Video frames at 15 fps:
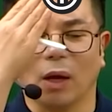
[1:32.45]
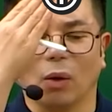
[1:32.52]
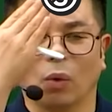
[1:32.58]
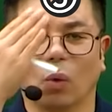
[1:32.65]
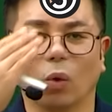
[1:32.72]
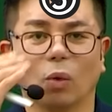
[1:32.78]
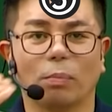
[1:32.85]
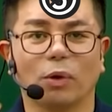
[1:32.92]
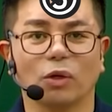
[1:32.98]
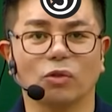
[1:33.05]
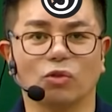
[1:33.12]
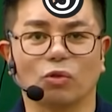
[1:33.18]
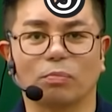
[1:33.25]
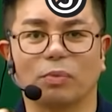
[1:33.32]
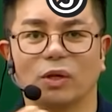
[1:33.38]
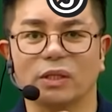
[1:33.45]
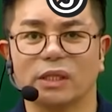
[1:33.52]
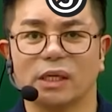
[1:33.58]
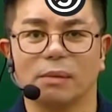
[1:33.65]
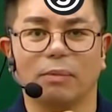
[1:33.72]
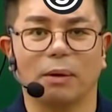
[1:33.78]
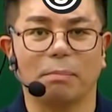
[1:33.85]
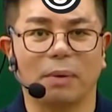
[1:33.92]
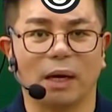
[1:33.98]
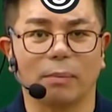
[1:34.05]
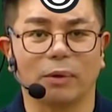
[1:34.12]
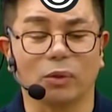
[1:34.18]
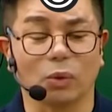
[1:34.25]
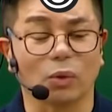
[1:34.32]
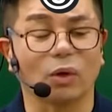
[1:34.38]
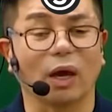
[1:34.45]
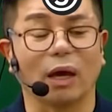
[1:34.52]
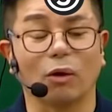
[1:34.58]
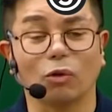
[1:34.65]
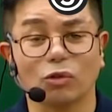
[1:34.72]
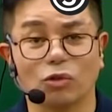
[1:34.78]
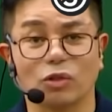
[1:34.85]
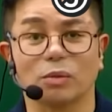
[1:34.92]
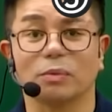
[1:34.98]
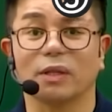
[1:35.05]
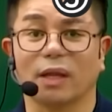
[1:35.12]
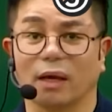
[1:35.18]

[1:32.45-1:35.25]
5번, 6번, 7번, 8번 이렇게 외워주시면